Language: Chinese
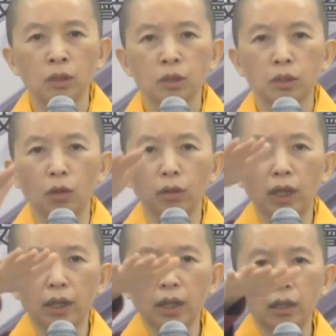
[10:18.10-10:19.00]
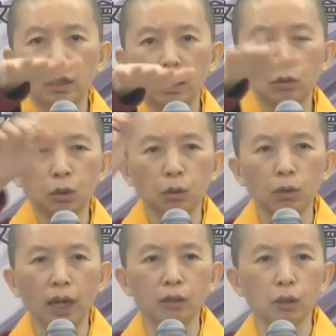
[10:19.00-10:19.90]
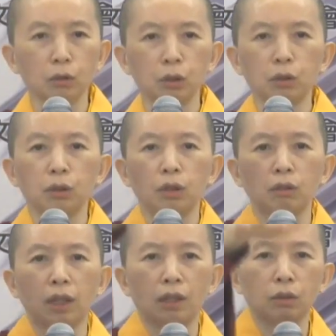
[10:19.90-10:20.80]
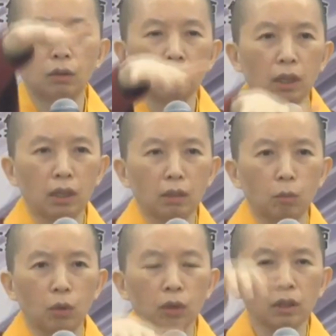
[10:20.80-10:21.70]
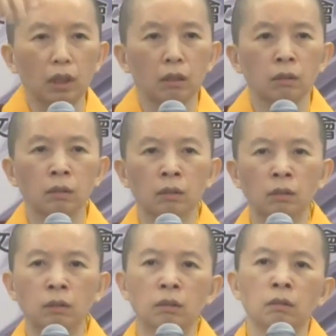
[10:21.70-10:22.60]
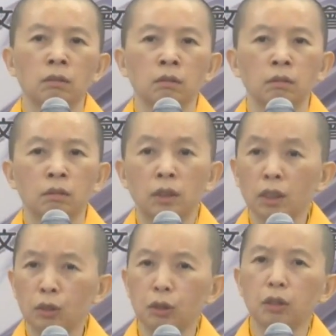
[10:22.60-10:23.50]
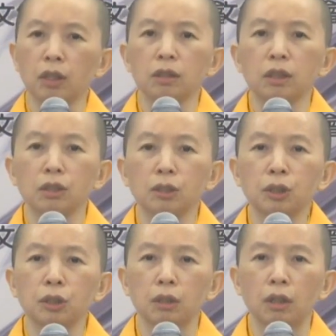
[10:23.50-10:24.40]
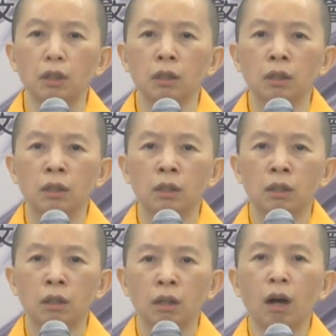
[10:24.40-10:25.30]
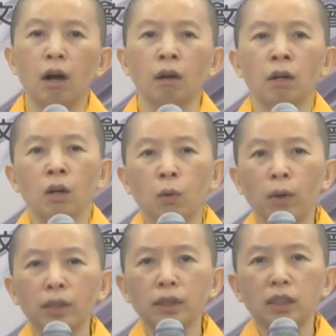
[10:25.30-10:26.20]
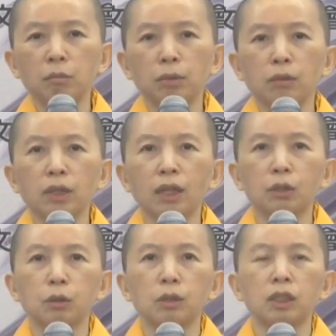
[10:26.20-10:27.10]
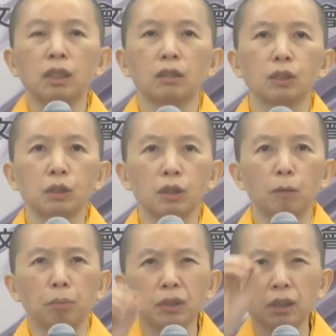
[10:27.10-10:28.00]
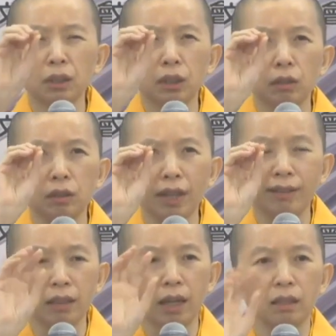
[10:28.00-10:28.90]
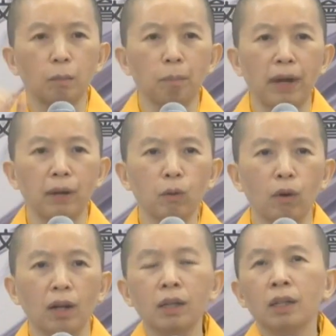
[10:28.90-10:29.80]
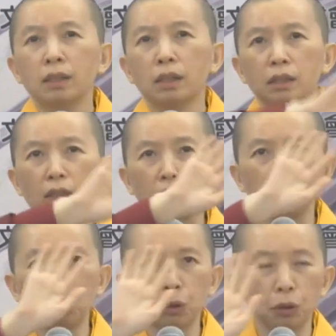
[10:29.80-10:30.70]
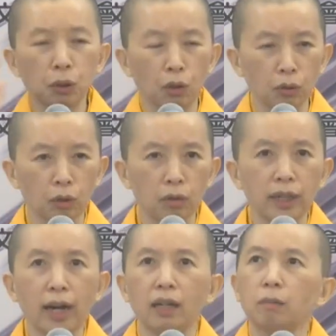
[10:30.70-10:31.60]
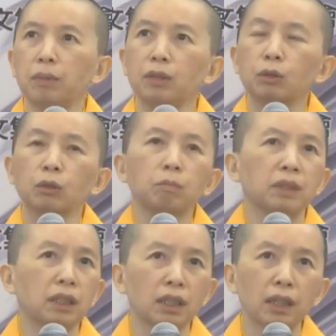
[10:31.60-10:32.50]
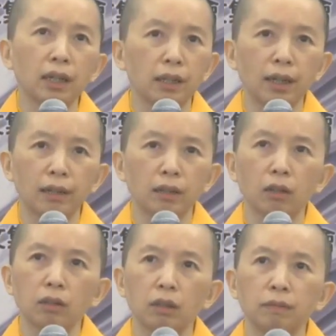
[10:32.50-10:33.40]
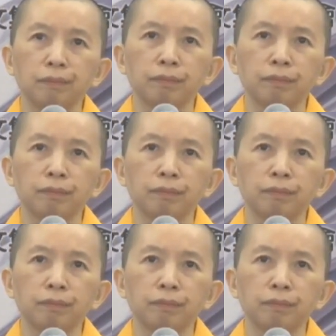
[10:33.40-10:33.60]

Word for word: 手也可以伸出来，从虚空当中给你摩顶，这个就很真实了。好，观世音菩萨出现的时候，不是只有淡淡的白光，是整个虚空都亮了。比如说，比现在你看到的